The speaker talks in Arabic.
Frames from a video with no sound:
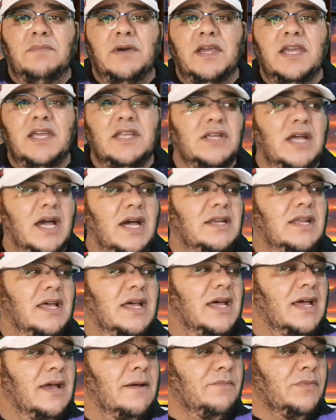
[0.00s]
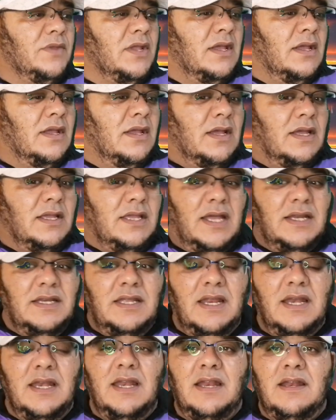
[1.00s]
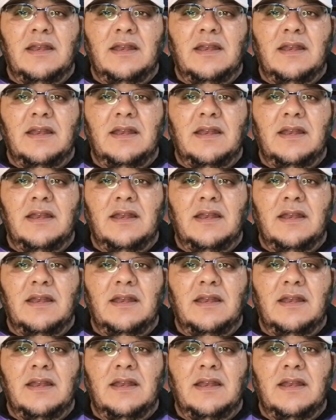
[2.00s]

البيت على يعني